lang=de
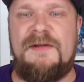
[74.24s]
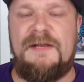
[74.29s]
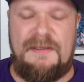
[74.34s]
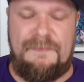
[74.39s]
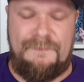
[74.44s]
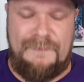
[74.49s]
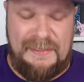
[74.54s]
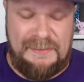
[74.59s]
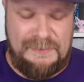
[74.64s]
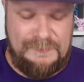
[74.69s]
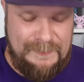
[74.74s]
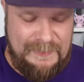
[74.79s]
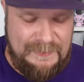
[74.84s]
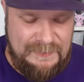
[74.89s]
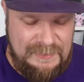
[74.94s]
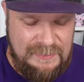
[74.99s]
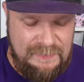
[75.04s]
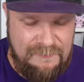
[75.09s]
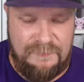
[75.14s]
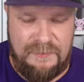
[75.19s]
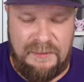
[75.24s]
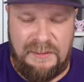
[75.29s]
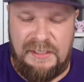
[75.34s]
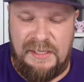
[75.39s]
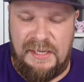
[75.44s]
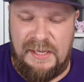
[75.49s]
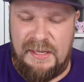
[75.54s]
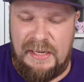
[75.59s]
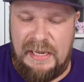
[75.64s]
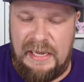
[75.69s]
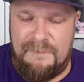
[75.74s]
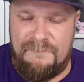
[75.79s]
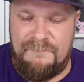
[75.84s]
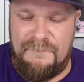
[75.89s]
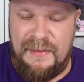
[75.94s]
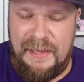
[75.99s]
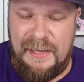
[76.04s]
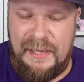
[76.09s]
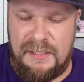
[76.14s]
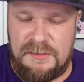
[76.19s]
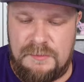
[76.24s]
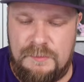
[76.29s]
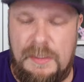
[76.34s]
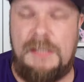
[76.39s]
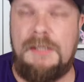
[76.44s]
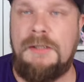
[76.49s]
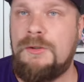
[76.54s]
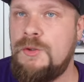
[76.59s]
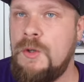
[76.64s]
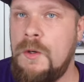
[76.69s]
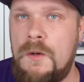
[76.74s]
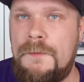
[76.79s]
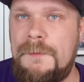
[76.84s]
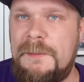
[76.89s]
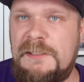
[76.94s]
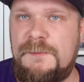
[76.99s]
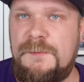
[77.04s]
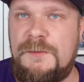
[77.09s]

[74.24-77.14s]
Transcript: wir die Perspektive. Hier haben wir erstmal Tobis